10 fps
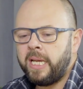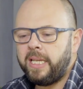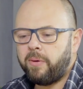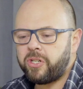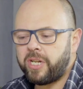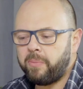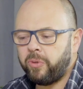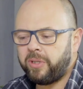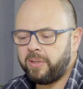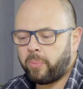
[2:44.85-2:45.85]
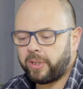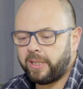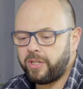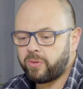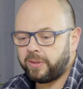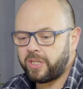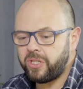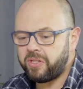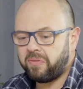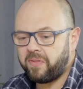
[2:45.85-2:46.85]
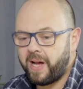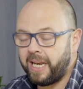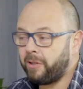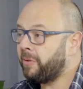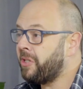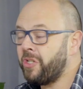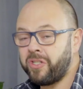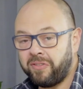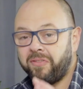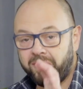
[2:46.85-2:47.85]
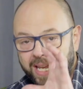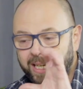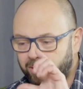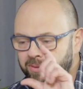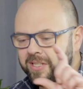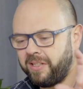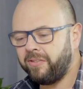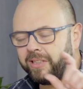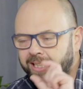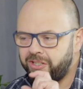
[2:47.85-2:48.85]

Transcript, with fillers: E eu acho que é muito importante quando a gente fala e quando a gente vê, inclusive, né?